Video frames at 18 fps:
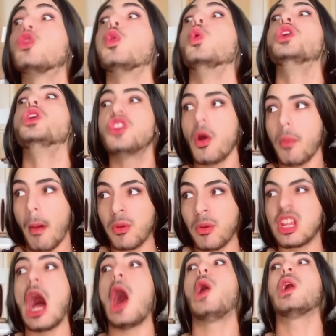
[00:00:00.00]
Tú y yo
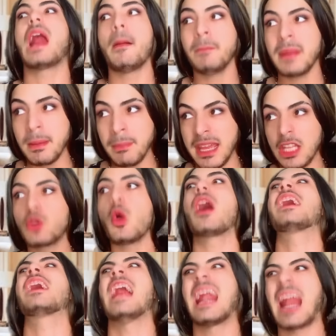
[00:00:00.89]
vamos ahora minito a
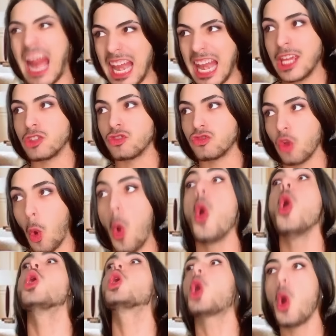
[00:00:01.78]
aclarar esto.
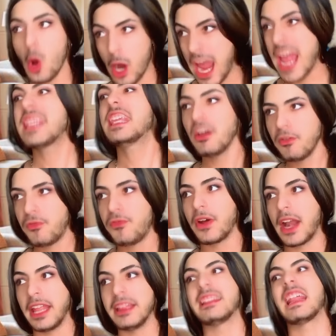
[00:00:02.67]
Con ella
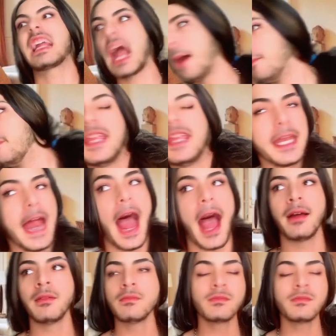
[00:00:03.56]
enfrente, camina.